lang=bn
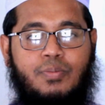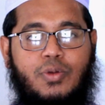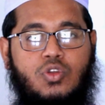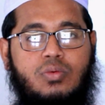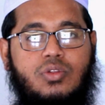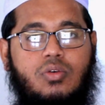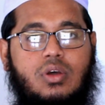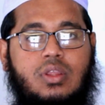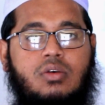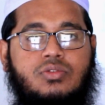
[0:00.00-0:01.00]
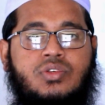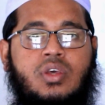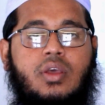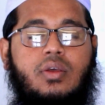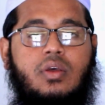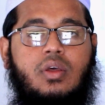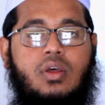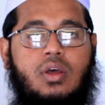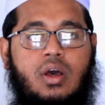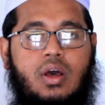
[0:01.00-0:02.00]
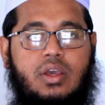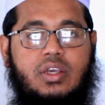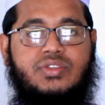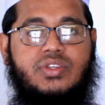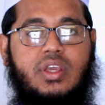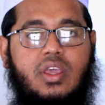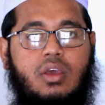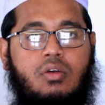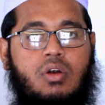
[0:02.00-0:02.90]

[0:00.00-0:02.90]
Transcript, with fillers: প্রথমত কথা হচ্ছে স্ত্রীকে